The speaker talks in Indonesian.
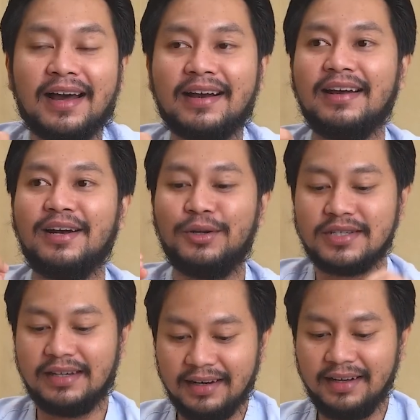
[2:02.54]
Karena
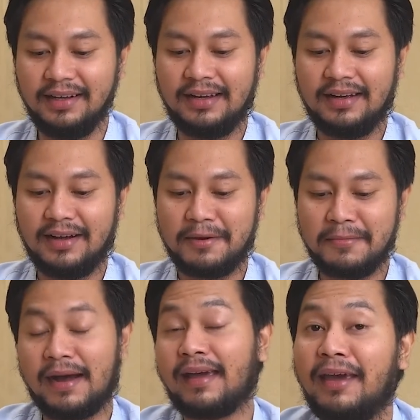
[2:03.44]
Doski ini
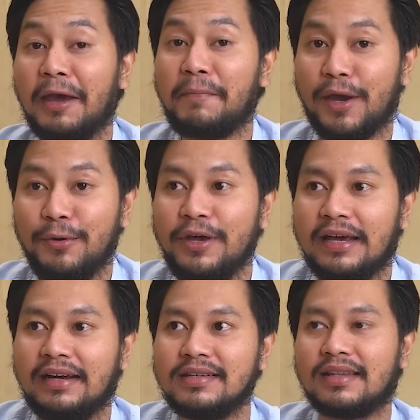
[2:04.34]
pakai GPU
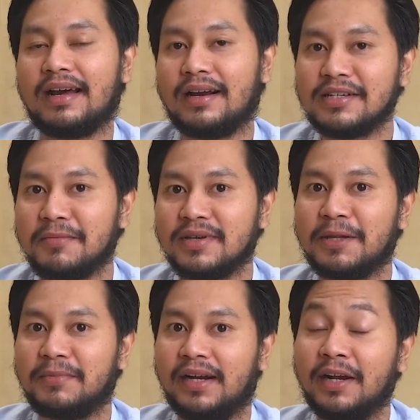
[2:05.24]
yang setara sama
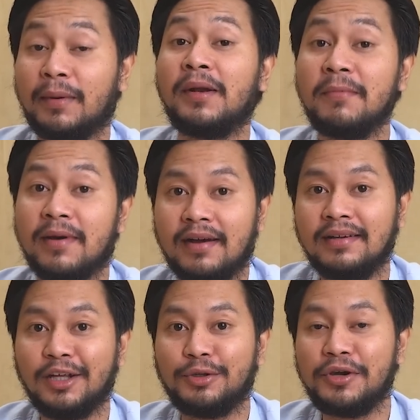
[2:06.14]
Snapdragon
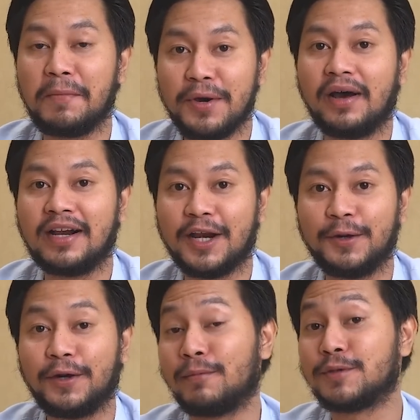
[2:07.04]
665 yaitu GPU
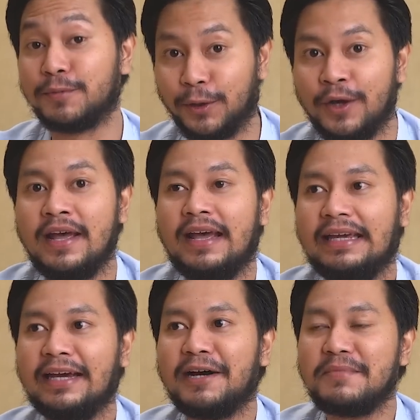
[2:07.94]
Adreno 610
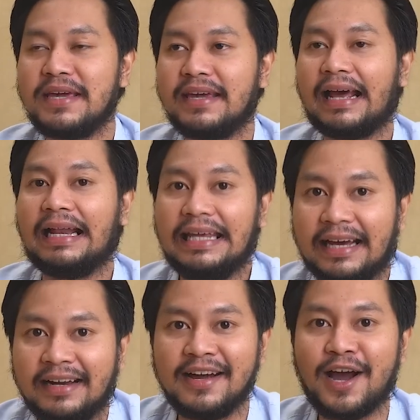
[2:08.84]
yang ngebikin
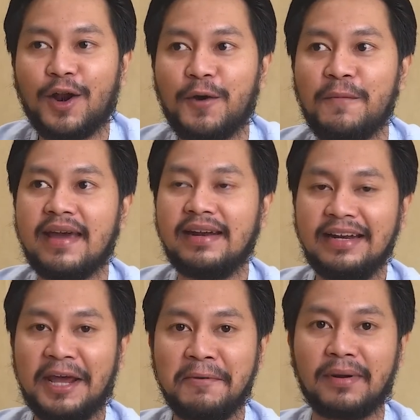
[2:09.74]
kalian kalau
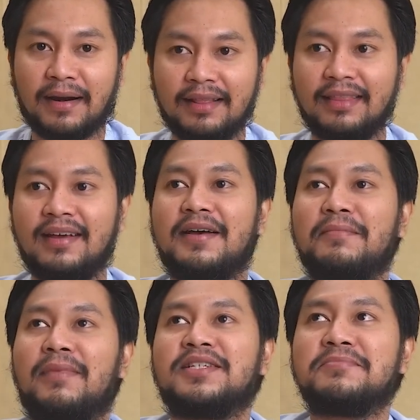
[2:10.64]
mainin game berat
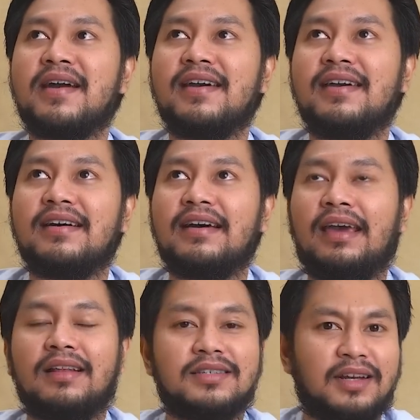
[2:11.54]
macam
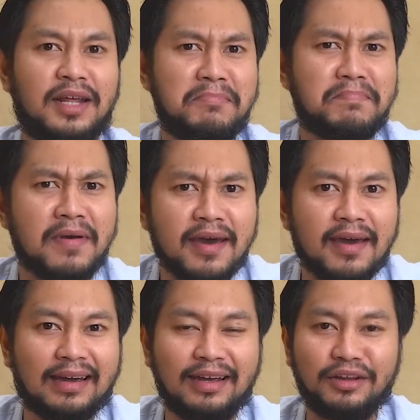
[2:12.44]
kayak Genshin
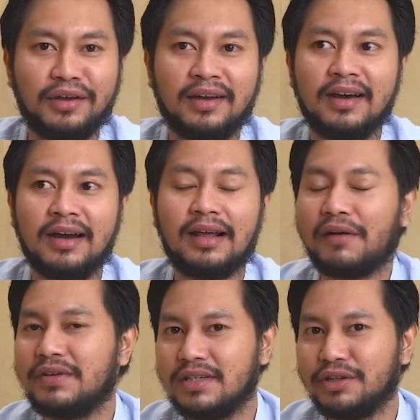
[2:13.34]
Impact gitu ya.
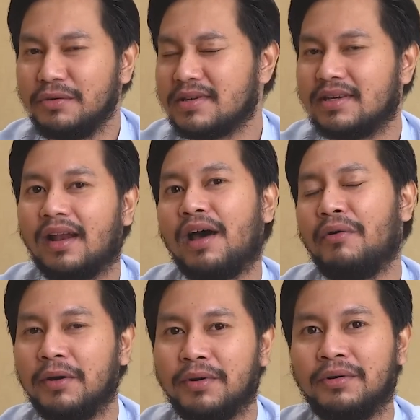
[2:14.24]
Grafisnya tuh masih
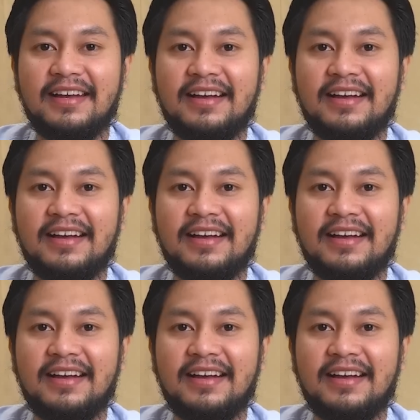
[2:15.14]
ngelawan bro.